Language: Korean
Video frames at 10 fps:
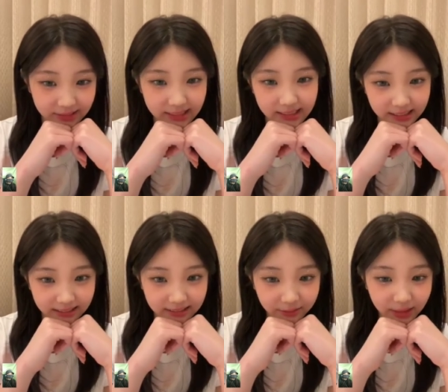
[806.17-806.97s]

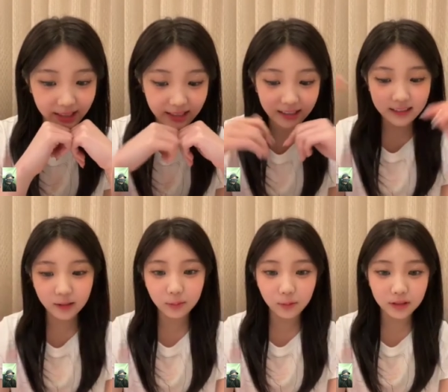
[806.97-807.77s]
맛있는 거. 그
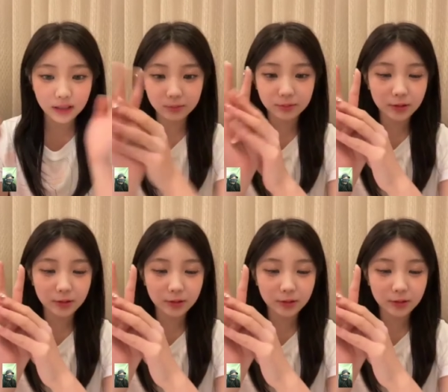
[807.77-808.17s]
떡볶이에